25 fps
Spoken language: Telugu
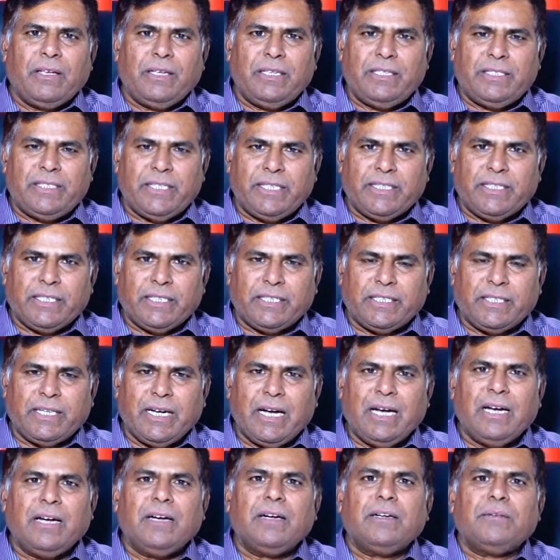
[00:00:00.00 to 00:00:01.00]

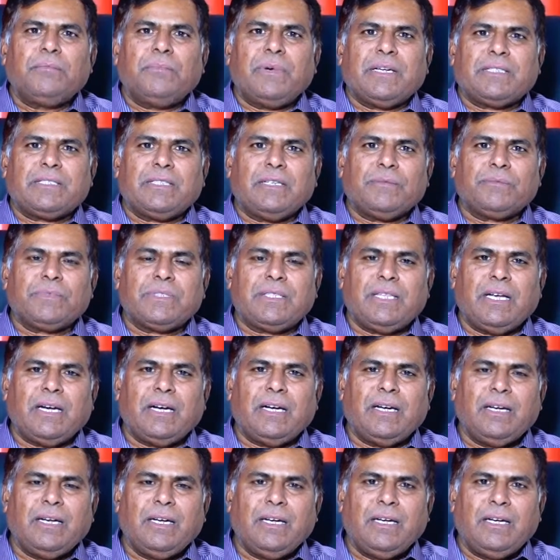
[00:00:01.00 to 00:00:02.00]
ఇచ్చేటట్టుగా మా సంస్థ
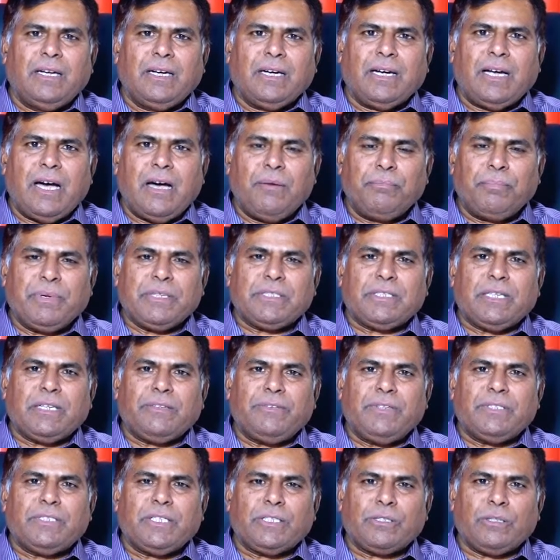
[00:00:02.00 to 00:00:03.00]
క్యాంపస్
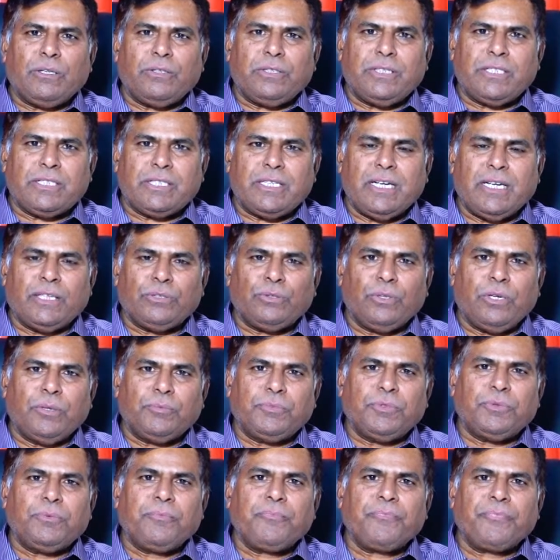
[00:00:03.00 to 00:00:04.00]
సర్వీసెస్లో
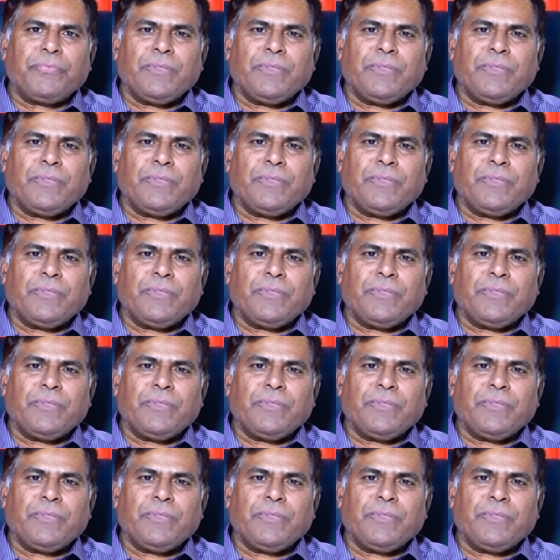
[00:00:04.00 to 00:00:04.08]
నిష్ణాతులము